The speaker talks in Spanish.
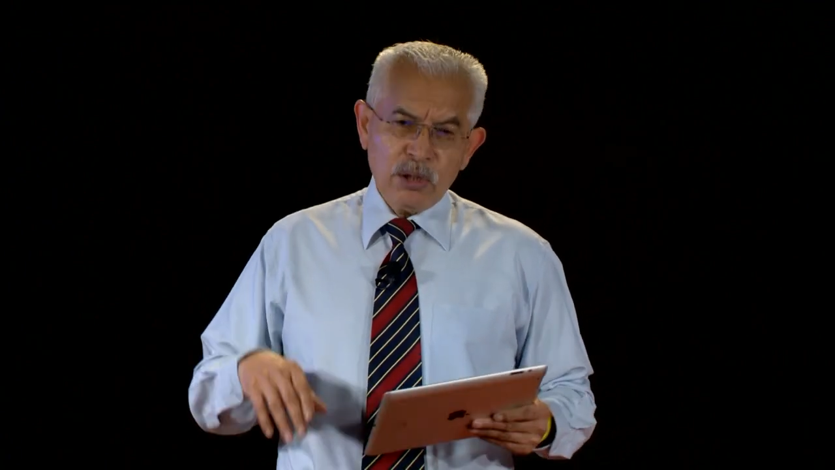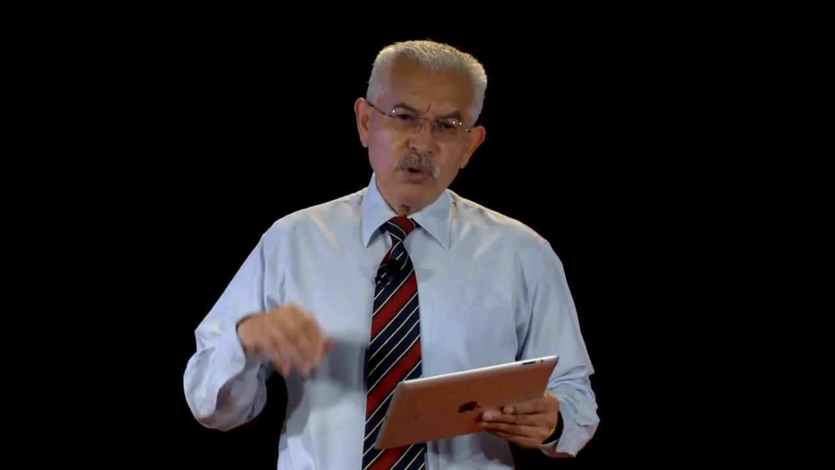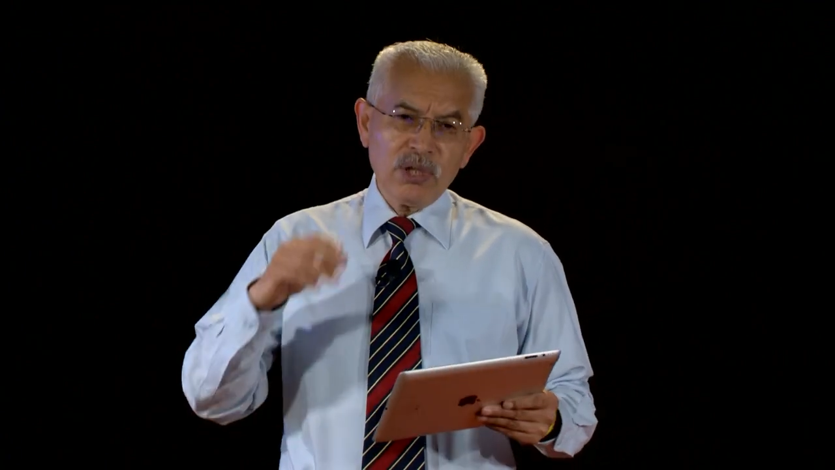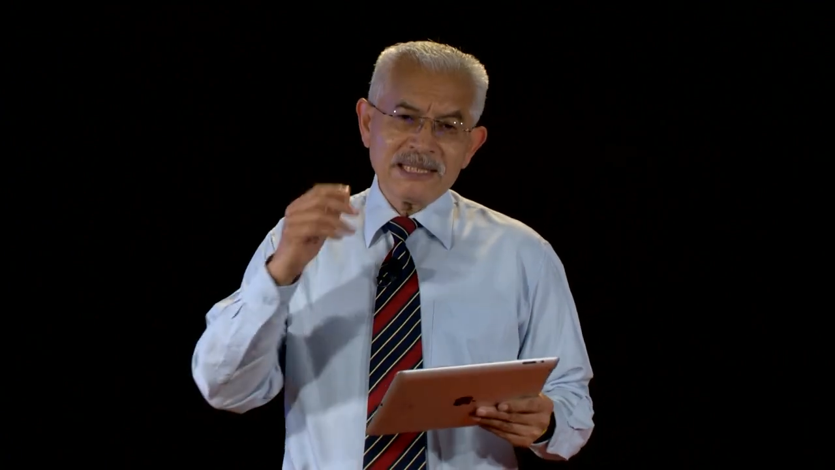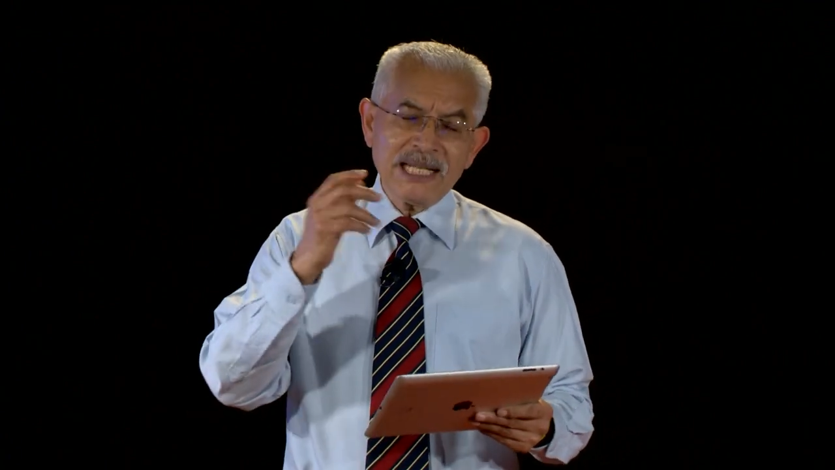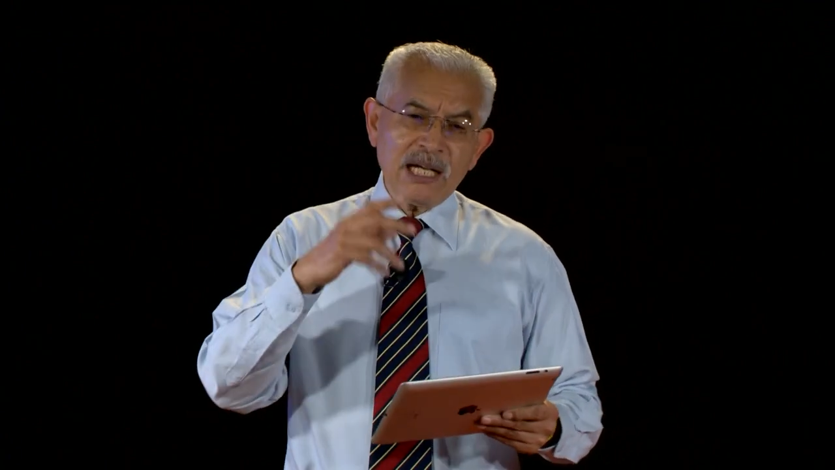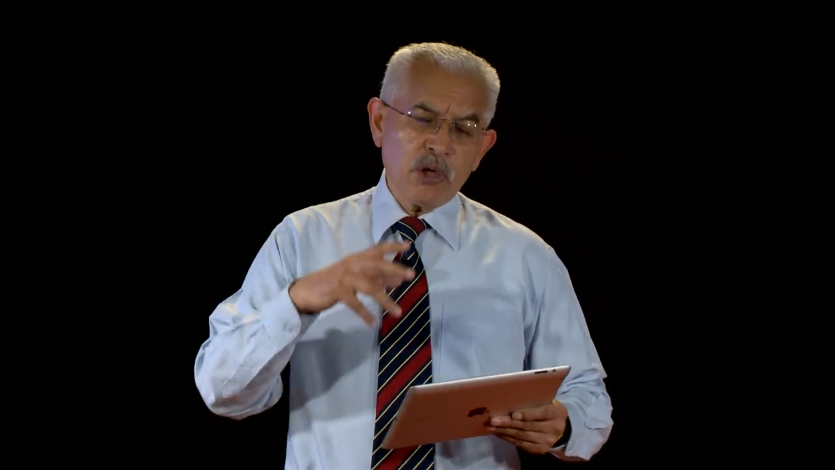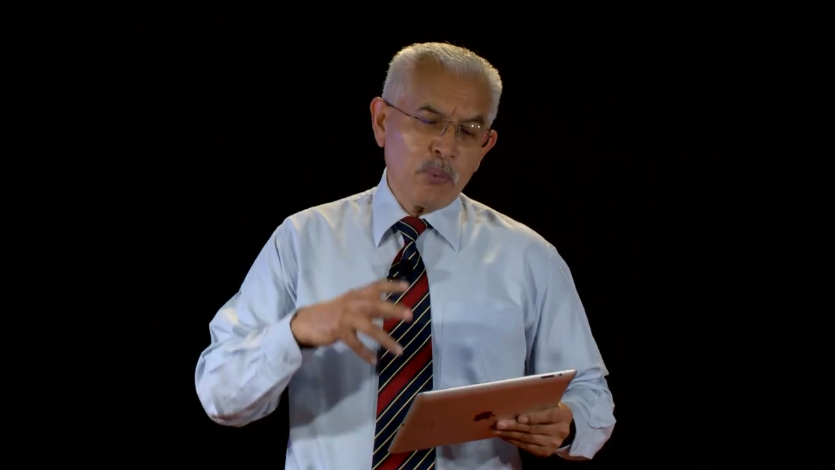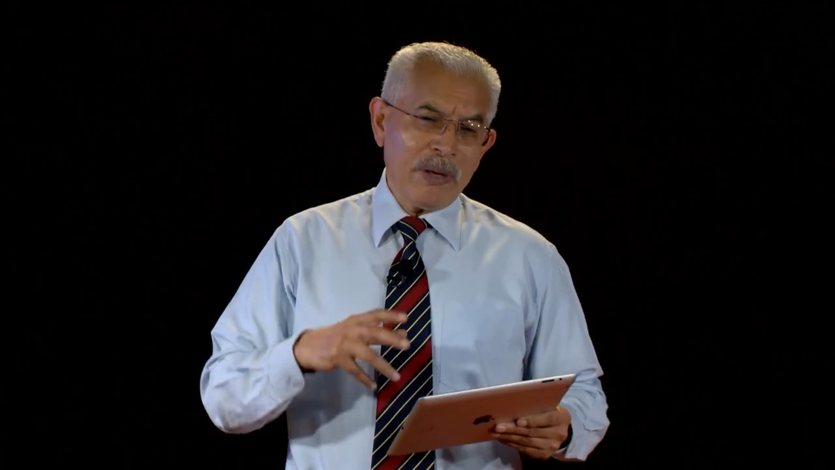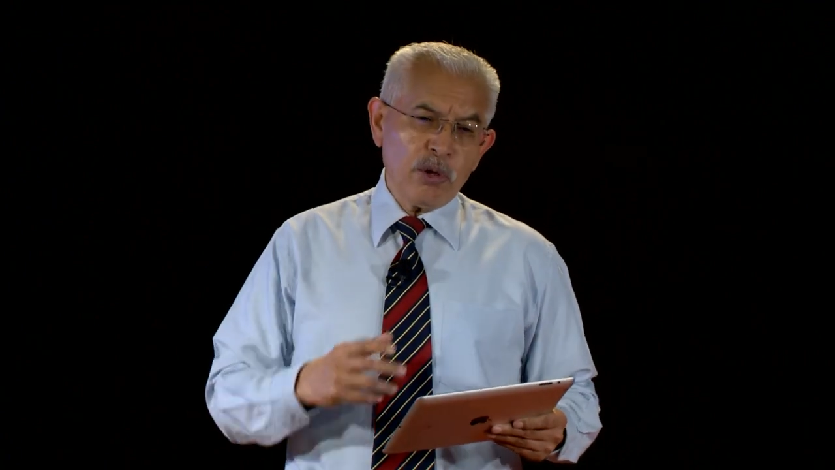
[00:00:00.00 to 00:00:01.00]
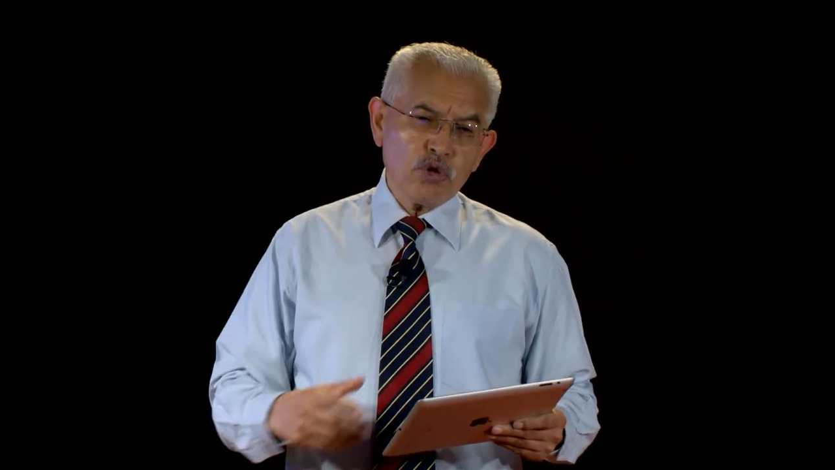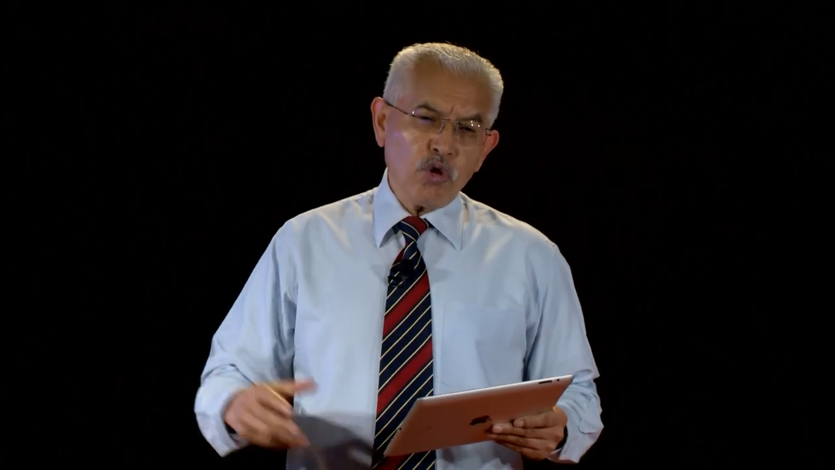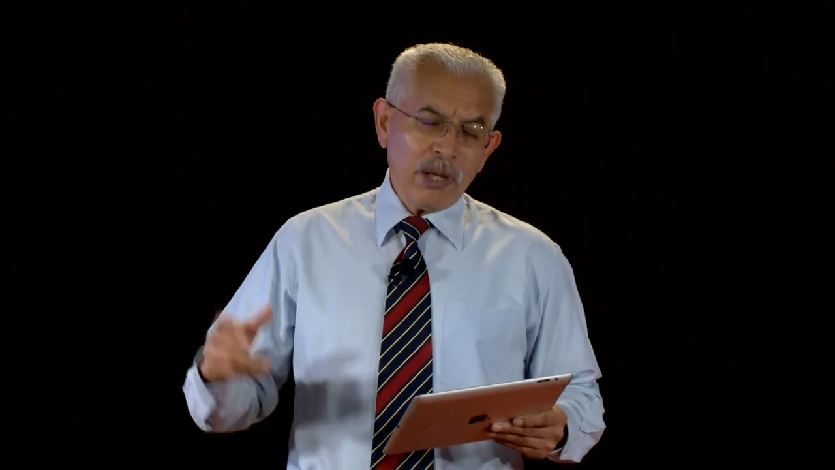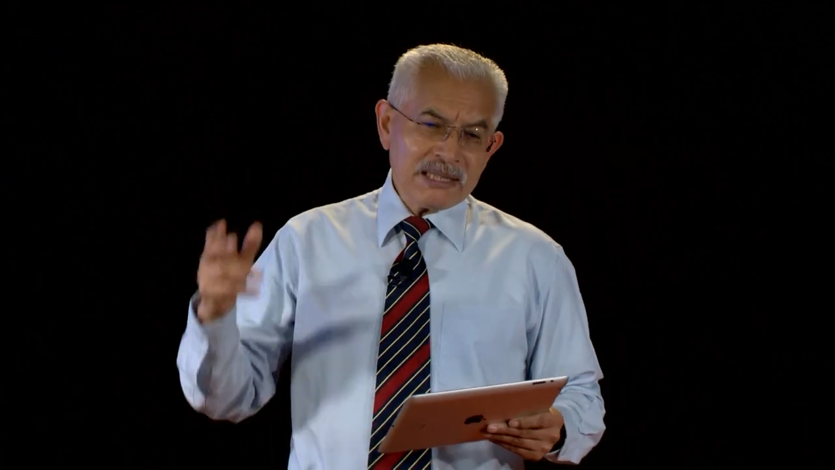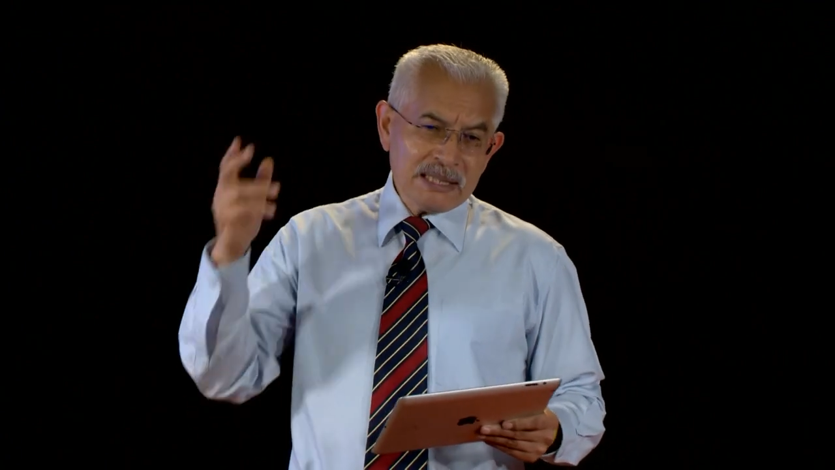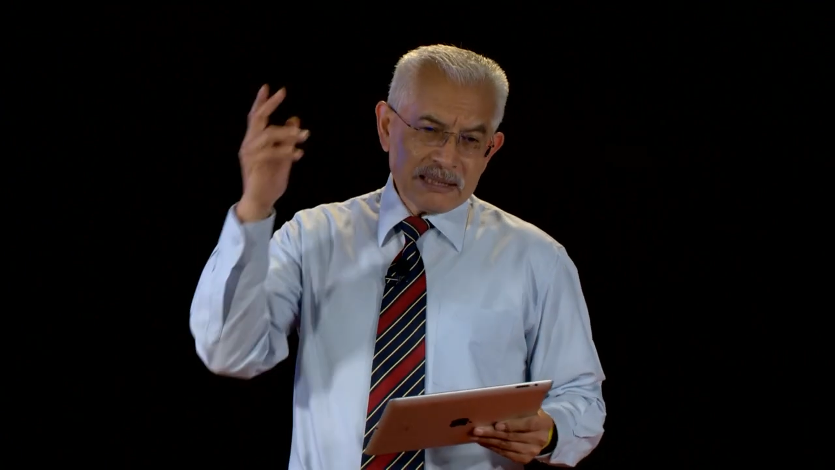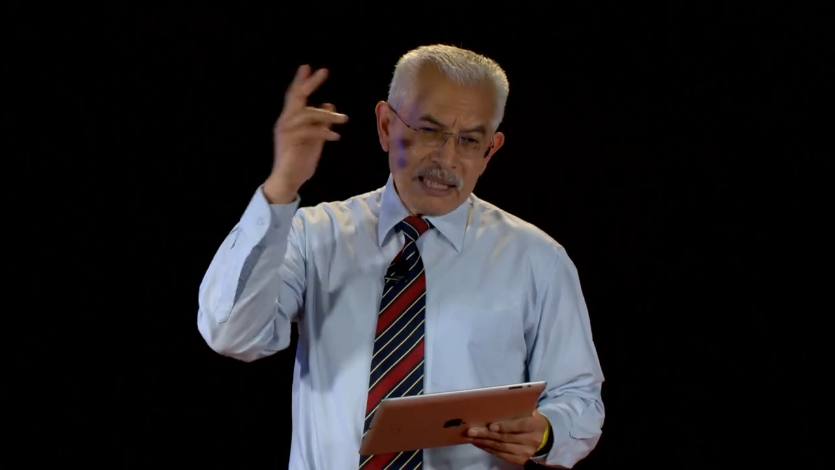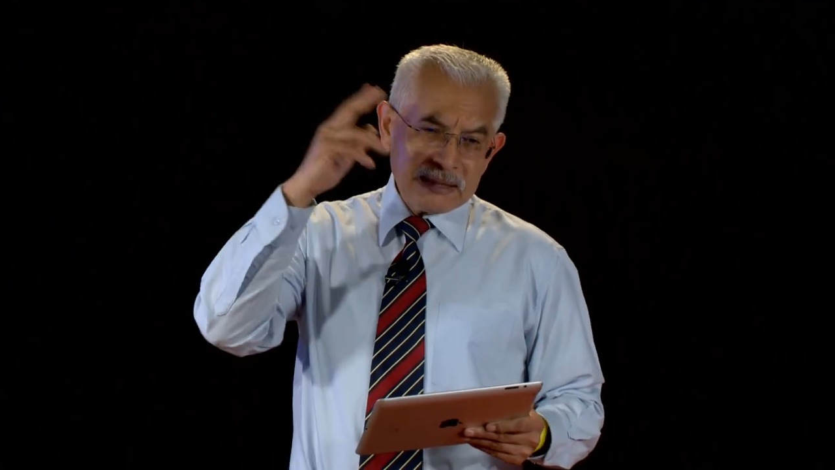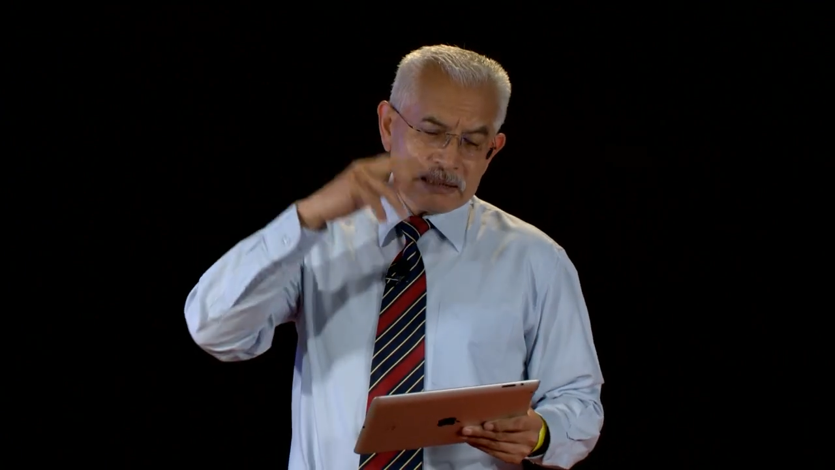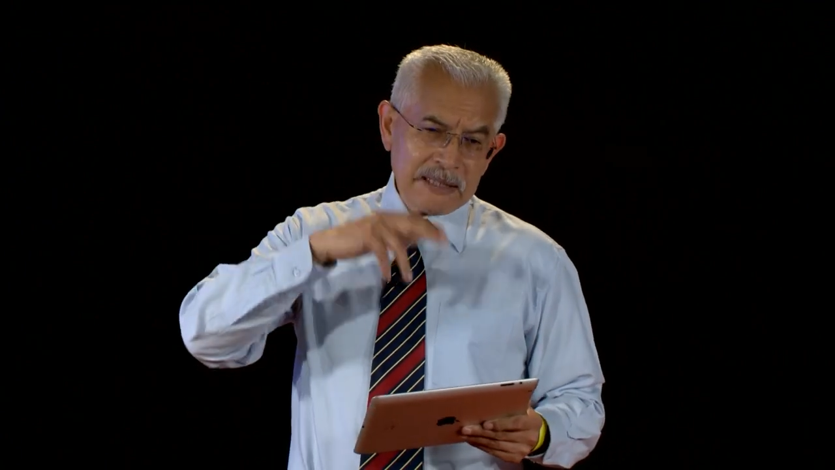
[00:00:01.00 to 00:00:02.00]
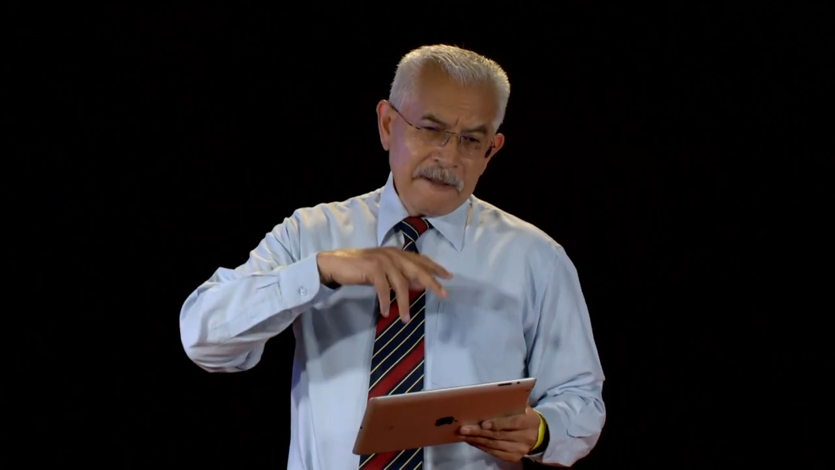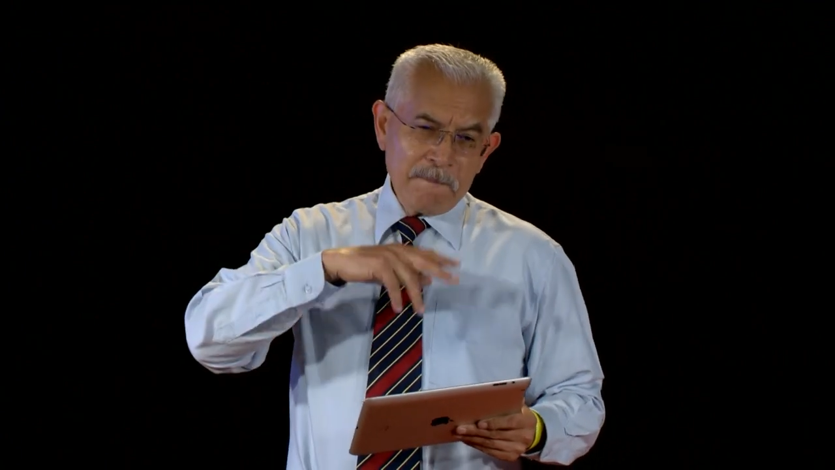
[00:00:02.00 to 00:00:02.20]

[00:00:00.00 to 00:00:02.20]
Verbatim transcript: donde se han agrupado todas esas